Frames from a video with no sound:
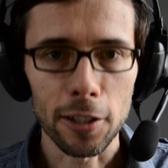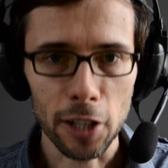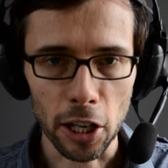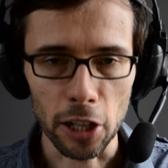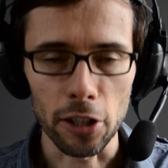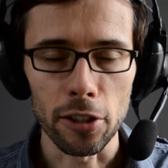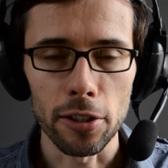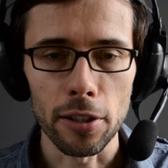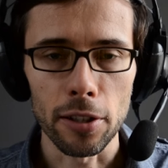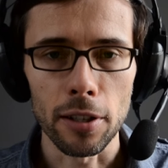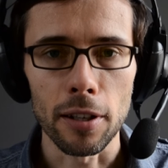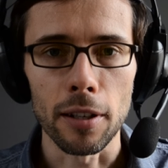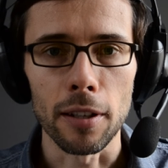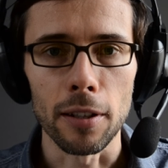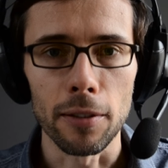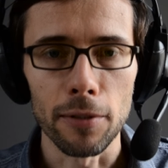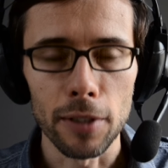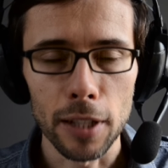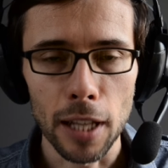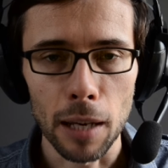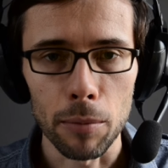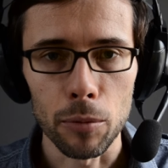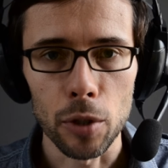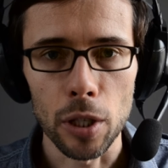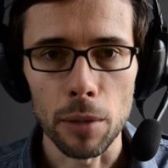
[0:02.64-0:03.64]
Cześć,
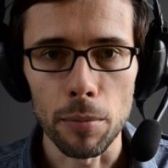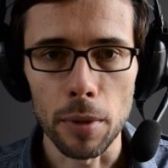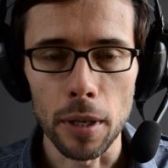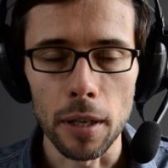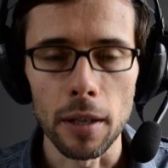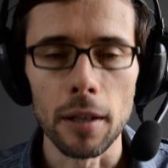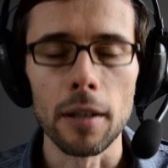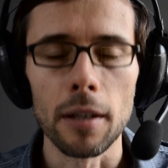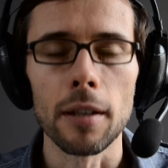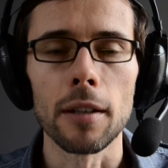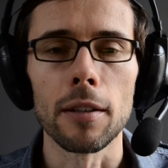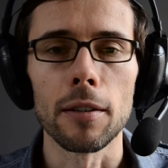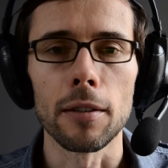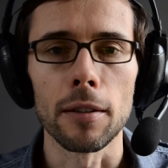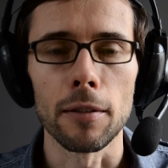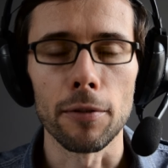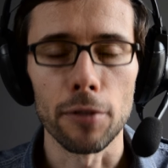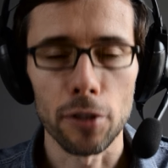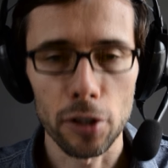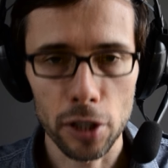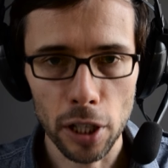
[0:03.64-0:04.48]
witam Ciebie w